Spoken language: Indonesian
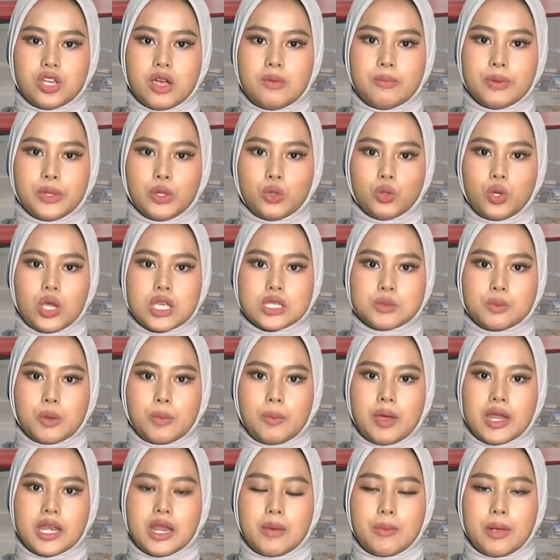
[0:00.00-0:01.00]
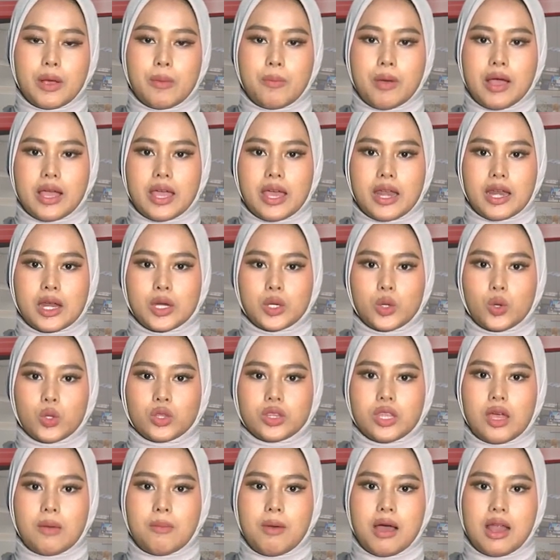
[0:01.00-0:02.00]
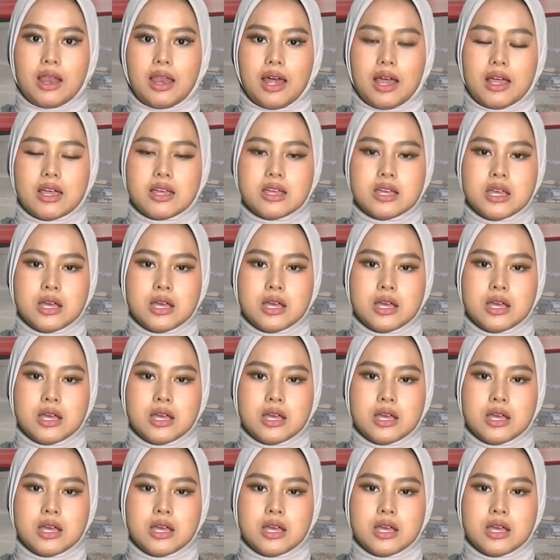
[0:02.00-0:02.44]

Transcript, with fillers: petugas pemadam kebakaran kota Malang